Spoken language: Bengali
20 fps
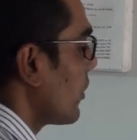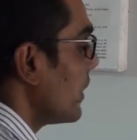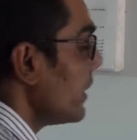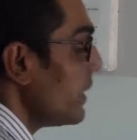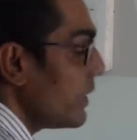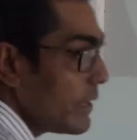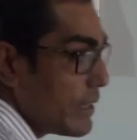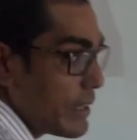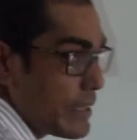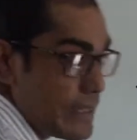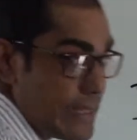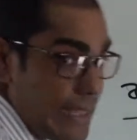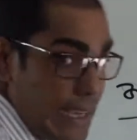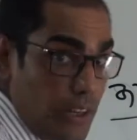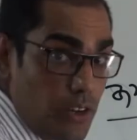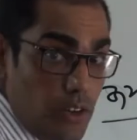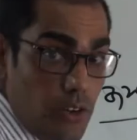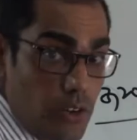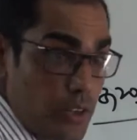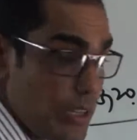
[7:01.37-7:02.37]
করে
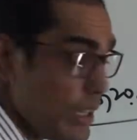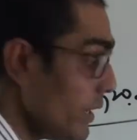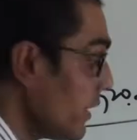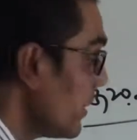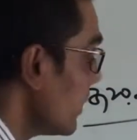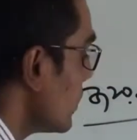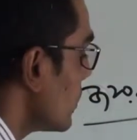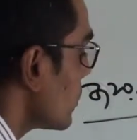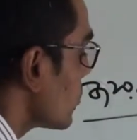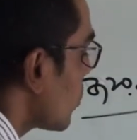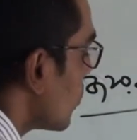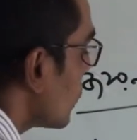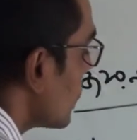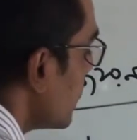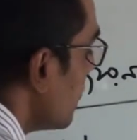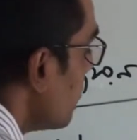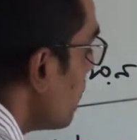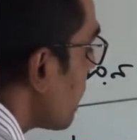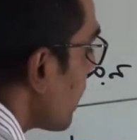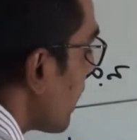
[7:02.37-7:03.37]
ত্যাগ করে
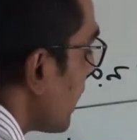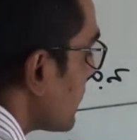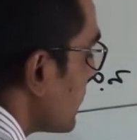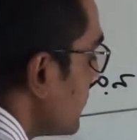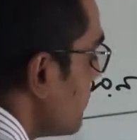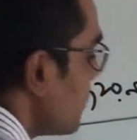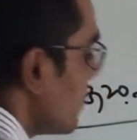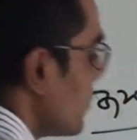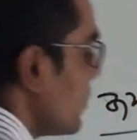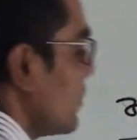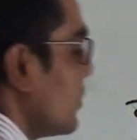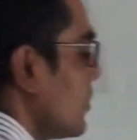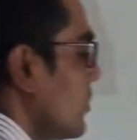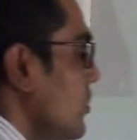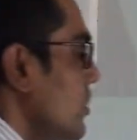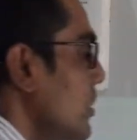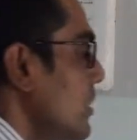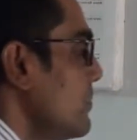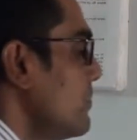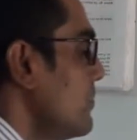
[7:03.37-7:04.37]
সোডিয়াম প্লাসে পরিণত
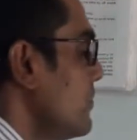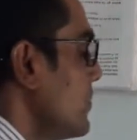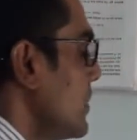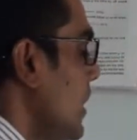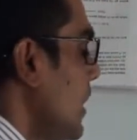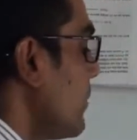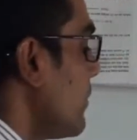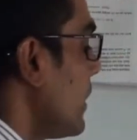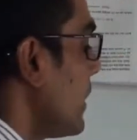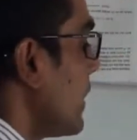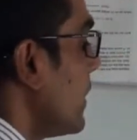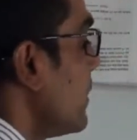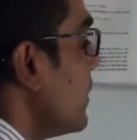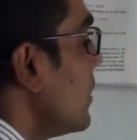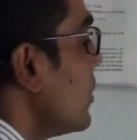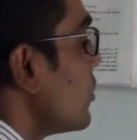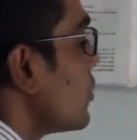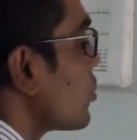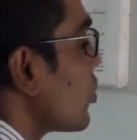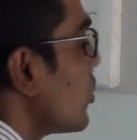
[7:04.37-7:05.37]
হয় তার মানে
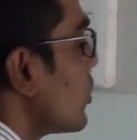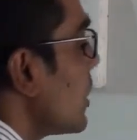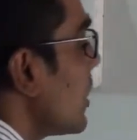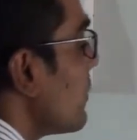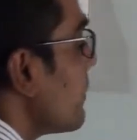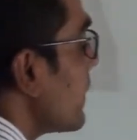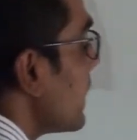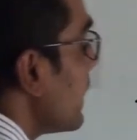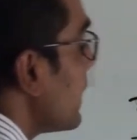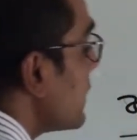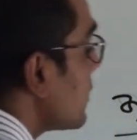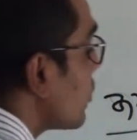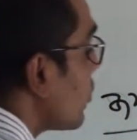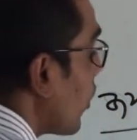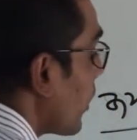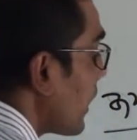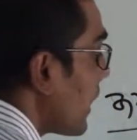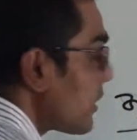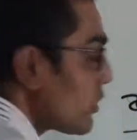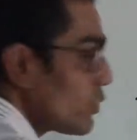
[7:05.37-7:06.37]
সোডিয়ামের এই যে
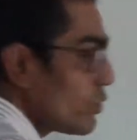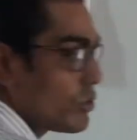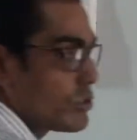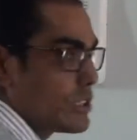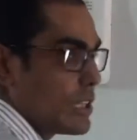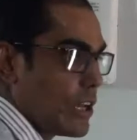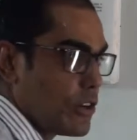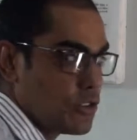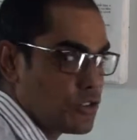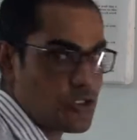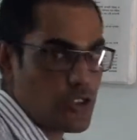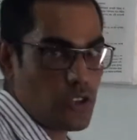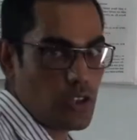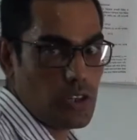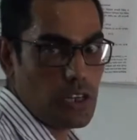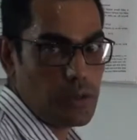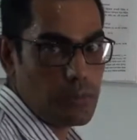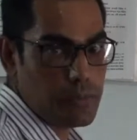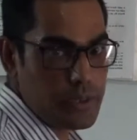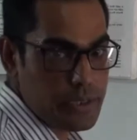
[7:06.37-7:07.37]
ধনাত্মক জারণ
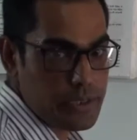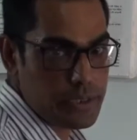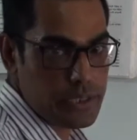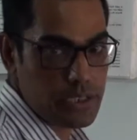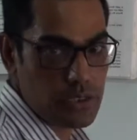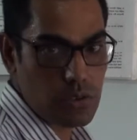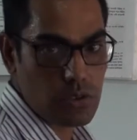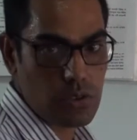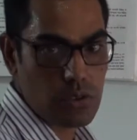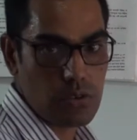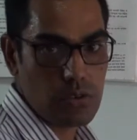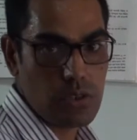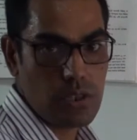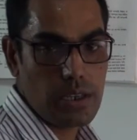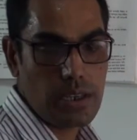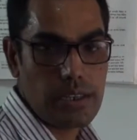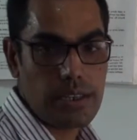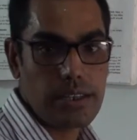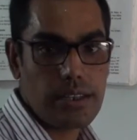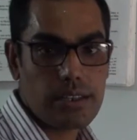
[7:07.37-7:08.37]
সংখ্যার বৃদ্ধি ঘটল
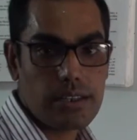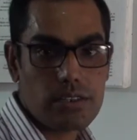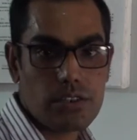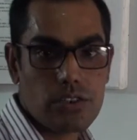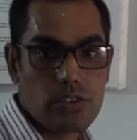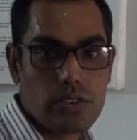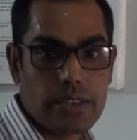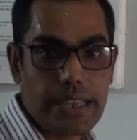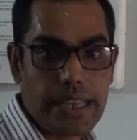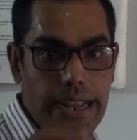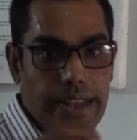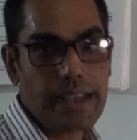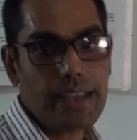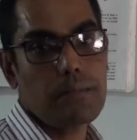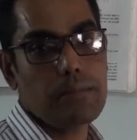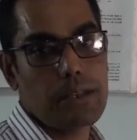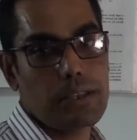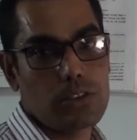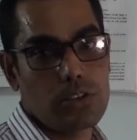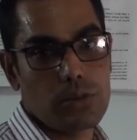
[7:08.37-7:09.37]
ইলেকট্রন
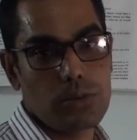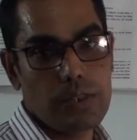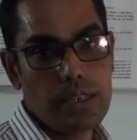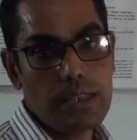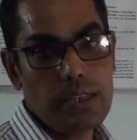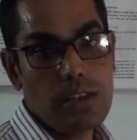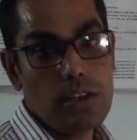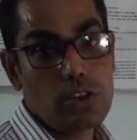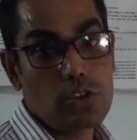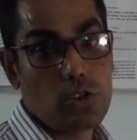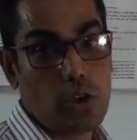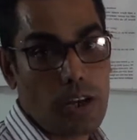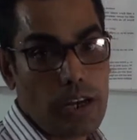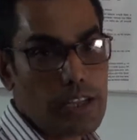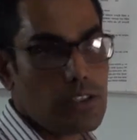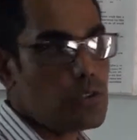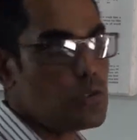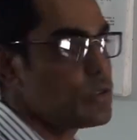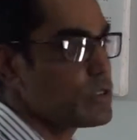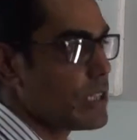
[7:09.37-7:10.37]
ত্যাগের মাধ্যমে
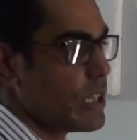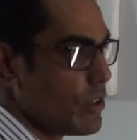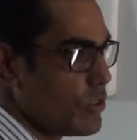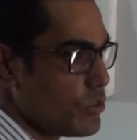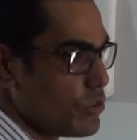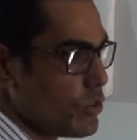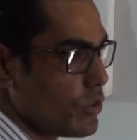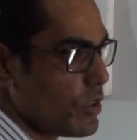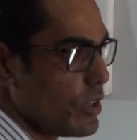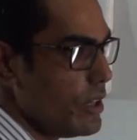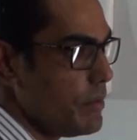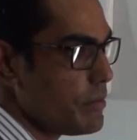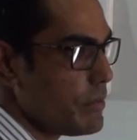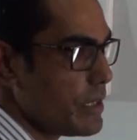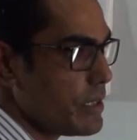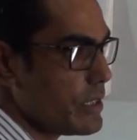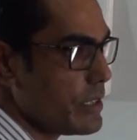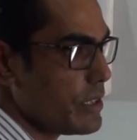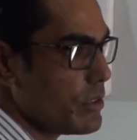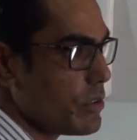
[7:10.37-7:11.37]
ধনাত্মক জারণ সংখ্যা
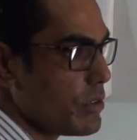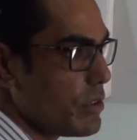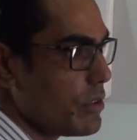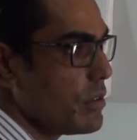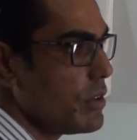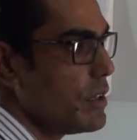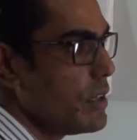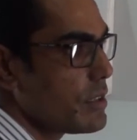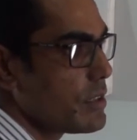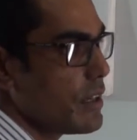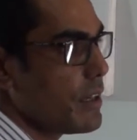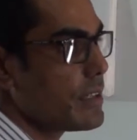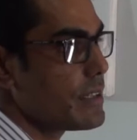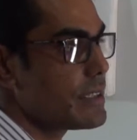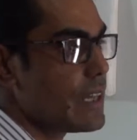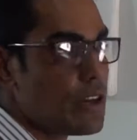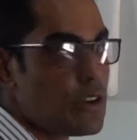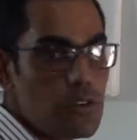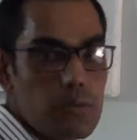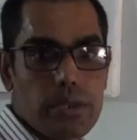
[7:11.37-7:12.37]
বৃদ্ধি ঘটল তাহলে
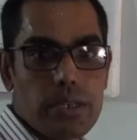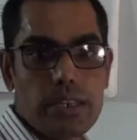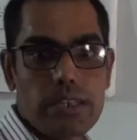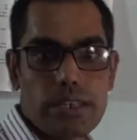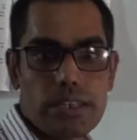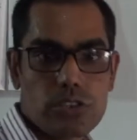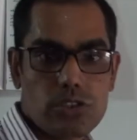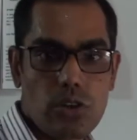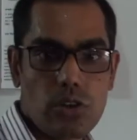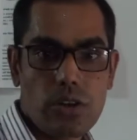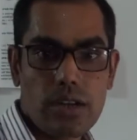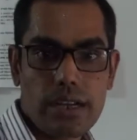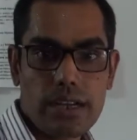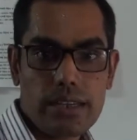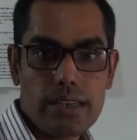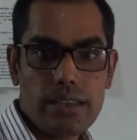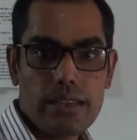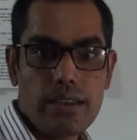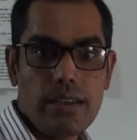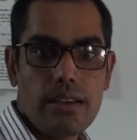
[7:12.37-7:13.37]
জারণ বিক্রিয়ার সংজ্ঞা
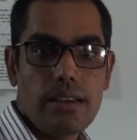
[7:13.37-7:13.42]
কি